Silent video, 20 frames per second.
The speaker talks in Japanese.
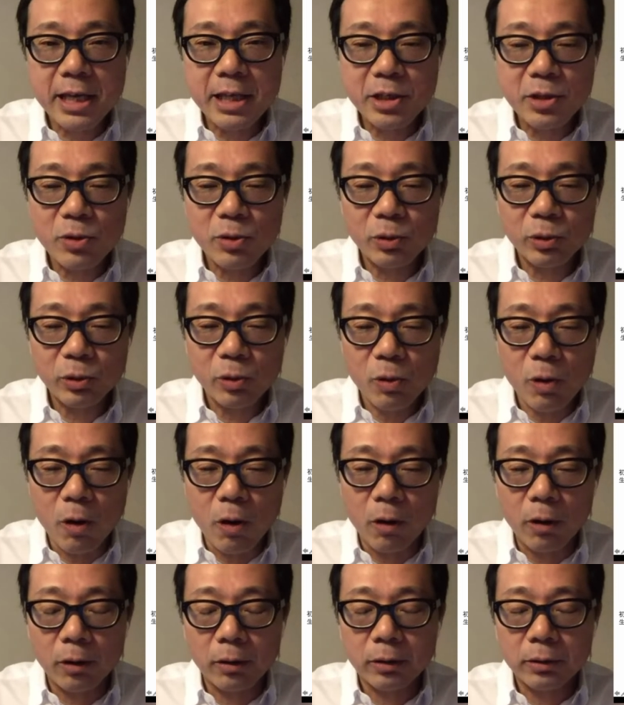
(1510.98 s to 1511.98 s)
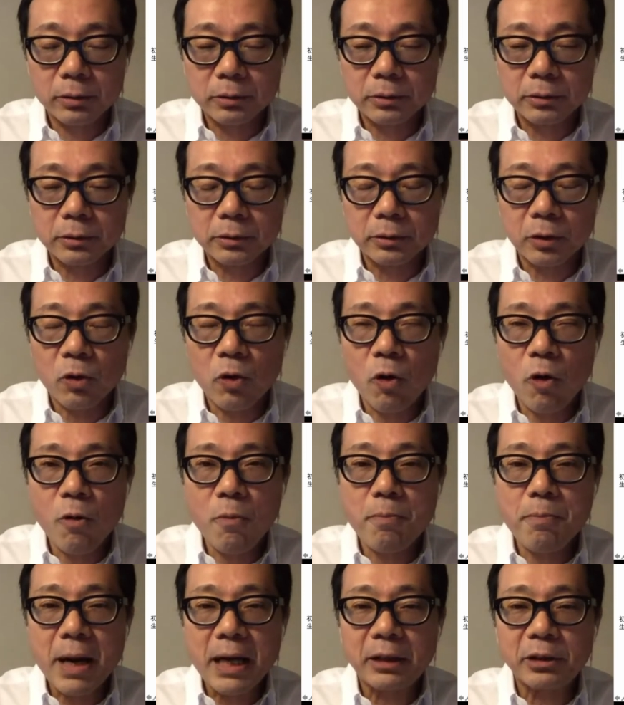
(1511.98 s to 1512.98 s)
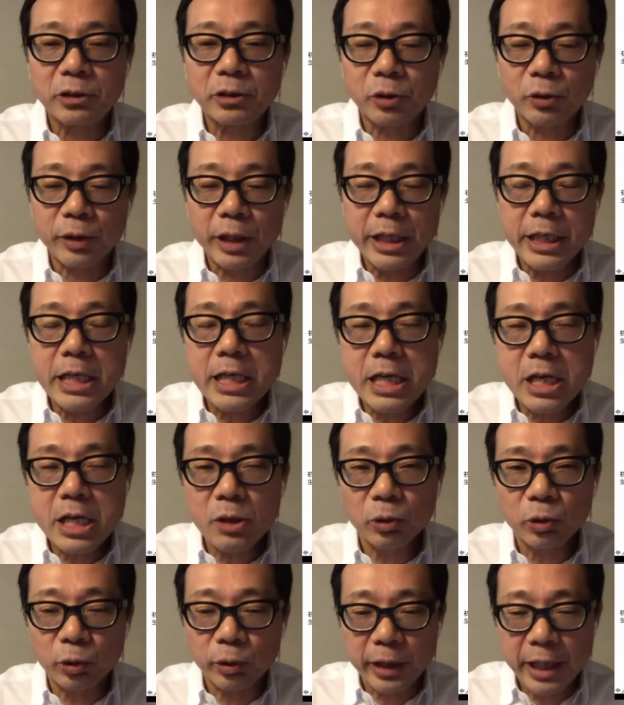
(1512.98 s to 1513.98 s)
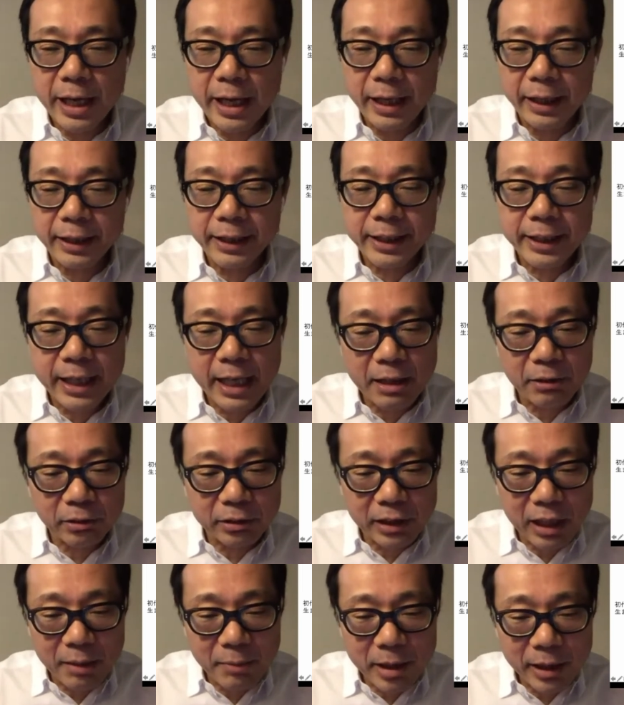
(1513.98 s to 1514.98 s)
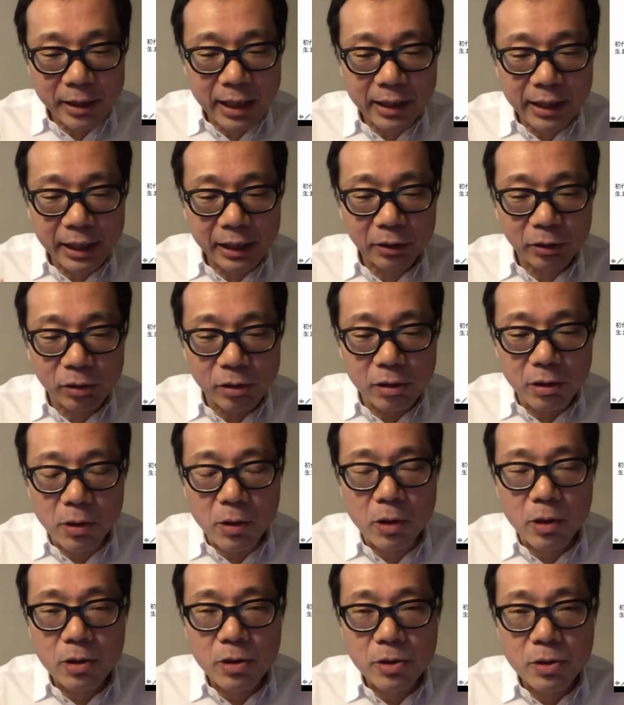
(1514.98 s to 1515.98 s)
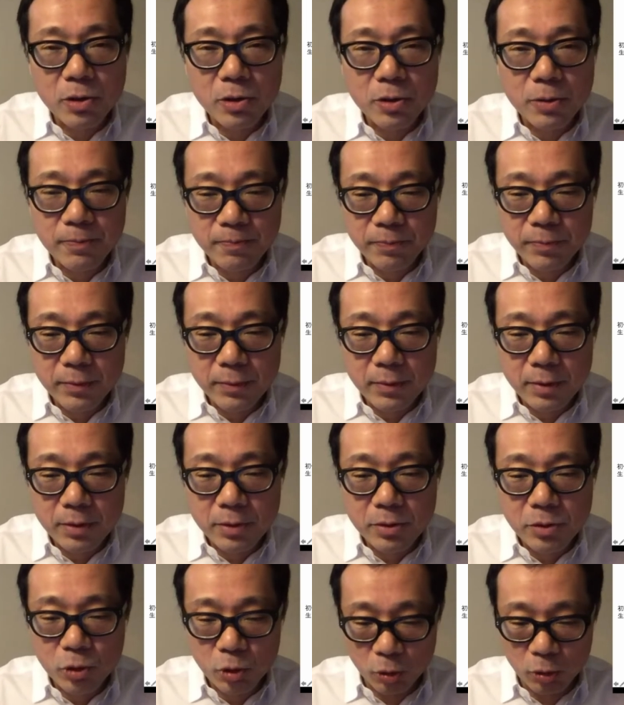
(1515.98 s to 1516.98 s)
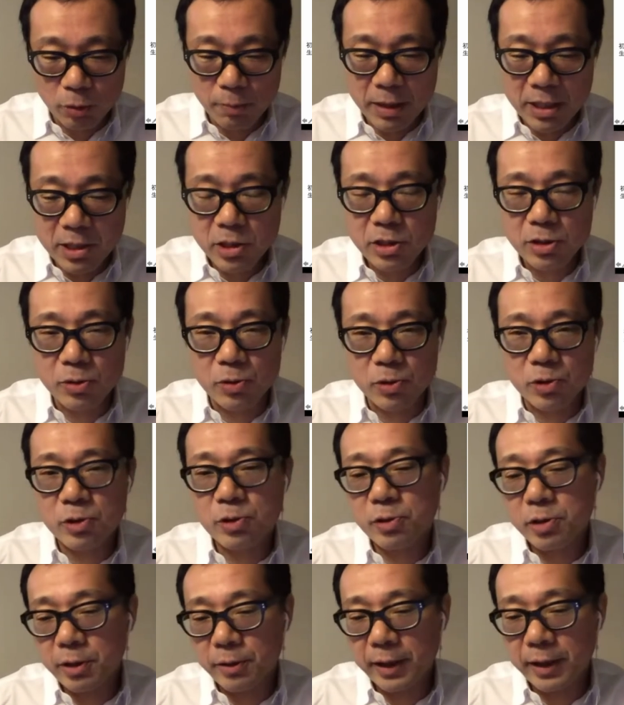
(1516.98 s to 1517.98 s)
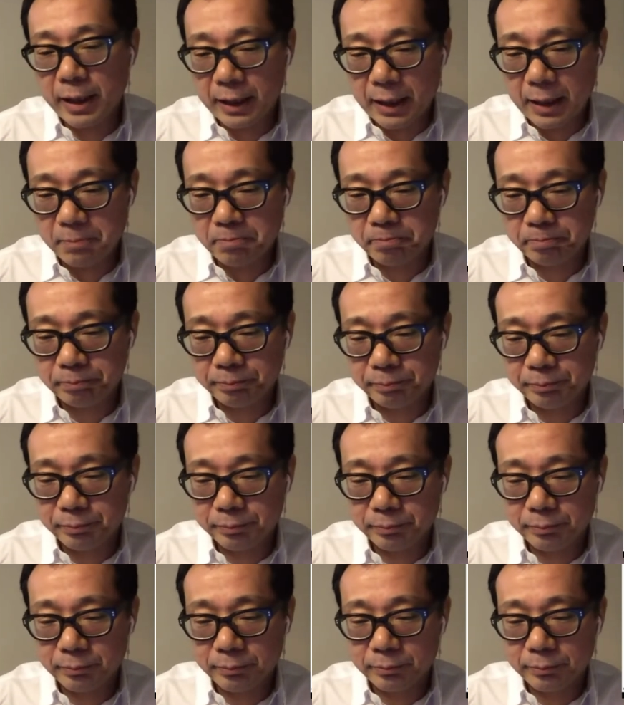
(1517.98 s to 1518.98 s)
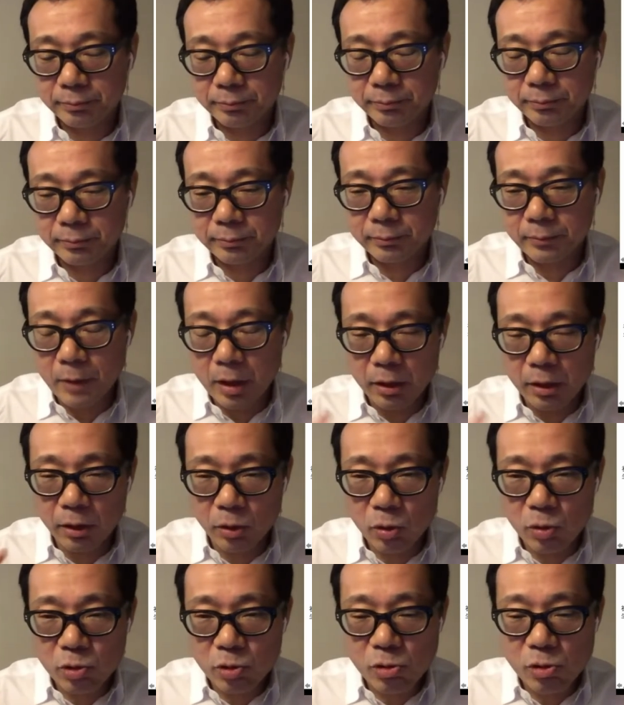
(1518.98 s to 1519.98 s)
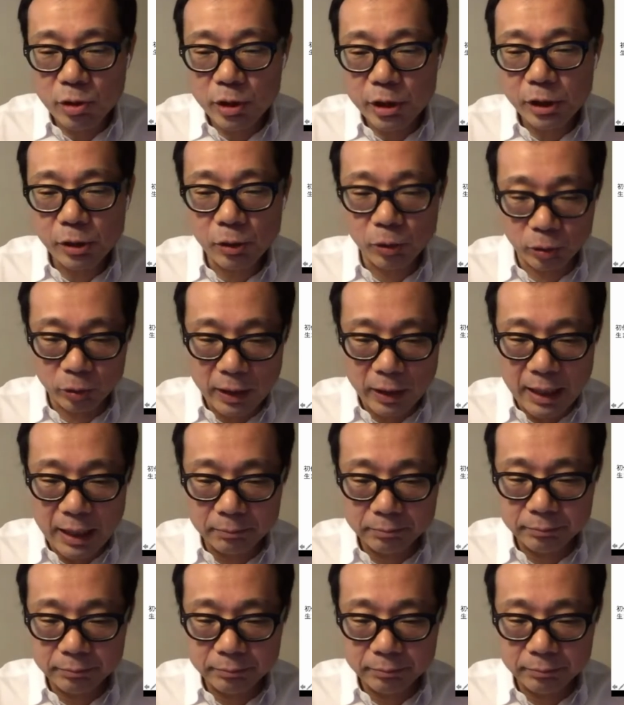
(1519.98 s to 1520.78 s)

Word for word: 用のコンパクトでいい音で聴けるためだけのちょっとマシンを作ってくれないか。録音機能とか